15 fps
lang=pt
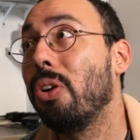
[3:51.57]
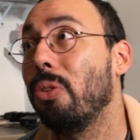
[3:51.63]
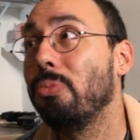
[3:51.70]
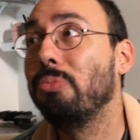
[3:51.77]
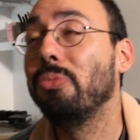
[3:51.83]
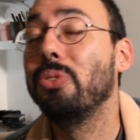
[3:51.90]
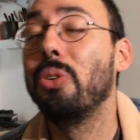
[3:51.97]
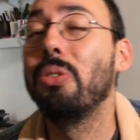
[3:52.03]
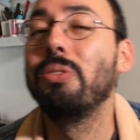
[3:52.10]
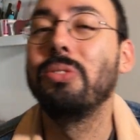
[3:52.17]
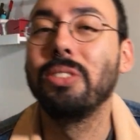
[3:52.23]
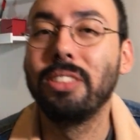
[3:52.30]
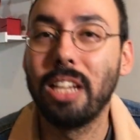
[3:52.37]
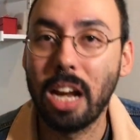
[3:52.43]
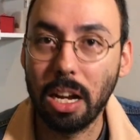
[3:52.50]
um
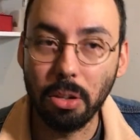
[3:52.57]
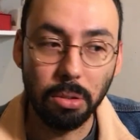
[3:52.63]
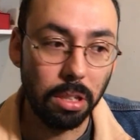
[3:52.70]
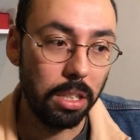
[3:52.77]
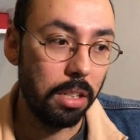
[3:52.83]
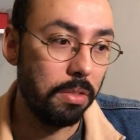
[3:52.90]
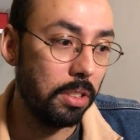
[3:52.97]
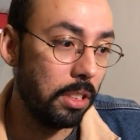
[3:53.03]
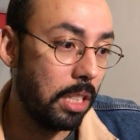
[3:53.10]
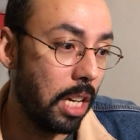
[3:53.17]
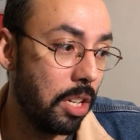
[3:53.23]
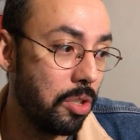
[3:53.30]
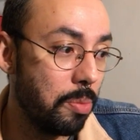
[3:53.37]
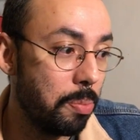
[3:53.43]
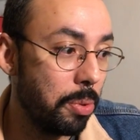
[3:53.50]
novo Drácula, na
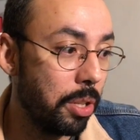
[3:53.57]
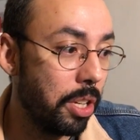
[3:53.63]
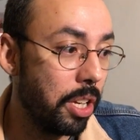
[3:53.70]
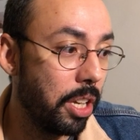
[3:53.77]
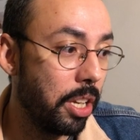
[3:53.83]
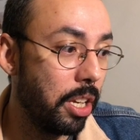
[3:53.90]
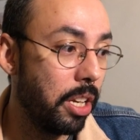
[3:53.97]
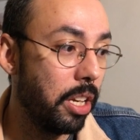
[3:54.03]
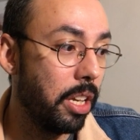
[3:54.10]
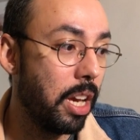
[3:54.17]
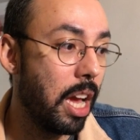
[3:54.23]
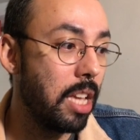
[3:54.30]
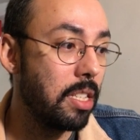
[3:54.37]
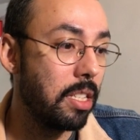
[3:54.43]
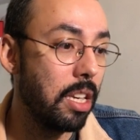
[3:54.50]
verdade,
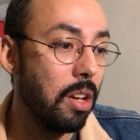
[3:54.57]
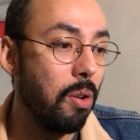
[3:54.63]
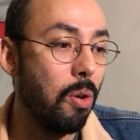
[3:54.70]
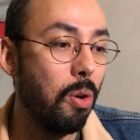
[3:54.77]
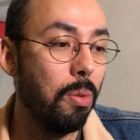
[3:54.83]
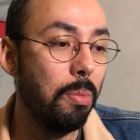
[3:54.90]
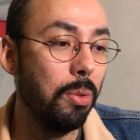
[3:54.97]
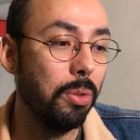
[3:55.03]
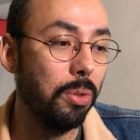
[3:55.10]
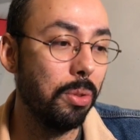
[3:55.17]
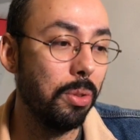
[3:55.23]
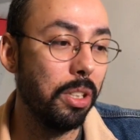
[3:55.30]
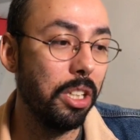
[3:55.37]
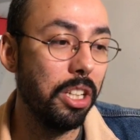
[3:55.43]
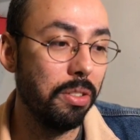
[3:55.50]
porque assim como
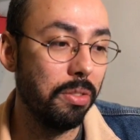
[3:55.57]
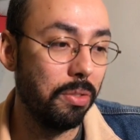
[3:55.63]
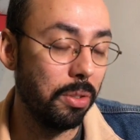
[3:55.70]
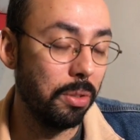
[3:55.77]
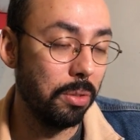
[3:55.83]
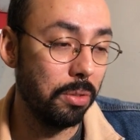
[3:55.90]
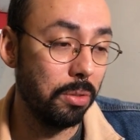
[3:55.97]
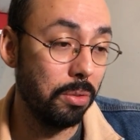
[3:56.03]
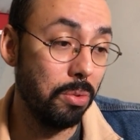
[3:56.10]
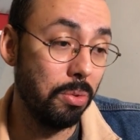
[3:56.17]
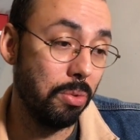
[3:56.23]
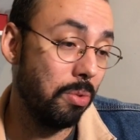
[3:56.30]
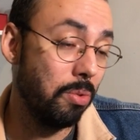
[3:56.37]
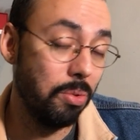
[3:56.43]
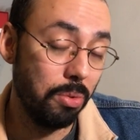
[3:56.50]
no livro,
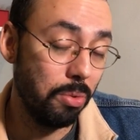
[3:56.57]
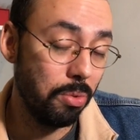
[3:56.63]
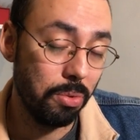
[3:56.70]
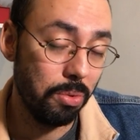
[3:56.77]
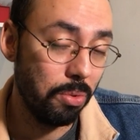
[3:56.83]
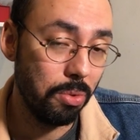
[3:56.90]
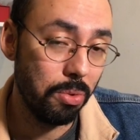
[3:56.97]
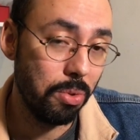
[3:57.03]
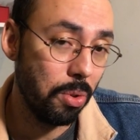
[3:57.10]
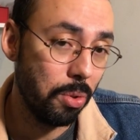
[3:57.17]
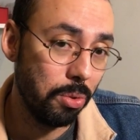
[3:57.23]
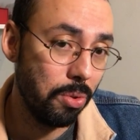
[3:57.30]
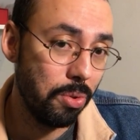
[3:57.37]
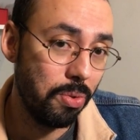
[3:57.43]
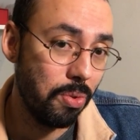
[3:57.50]
no, no, nos
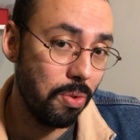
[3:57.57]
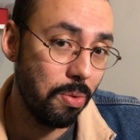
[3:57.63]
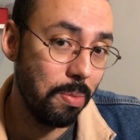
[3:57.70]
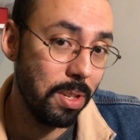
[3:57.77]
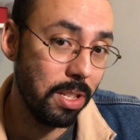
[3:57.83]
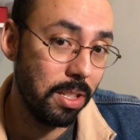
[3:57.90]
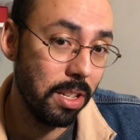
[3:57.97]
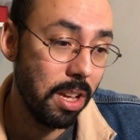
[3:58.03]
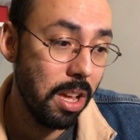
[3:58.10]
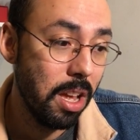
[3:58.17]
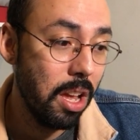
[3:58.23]
outros filmes,